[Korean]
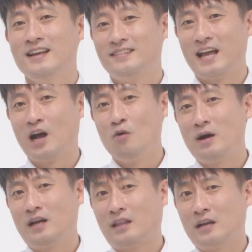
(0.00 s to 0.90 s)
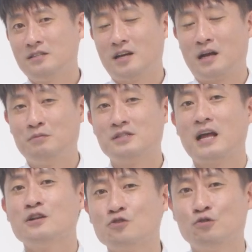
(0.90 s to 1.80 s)
내가 얼마나 다른 사람을
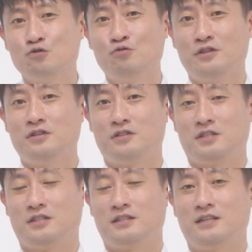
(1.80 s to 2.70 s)
상처 주고 있는지,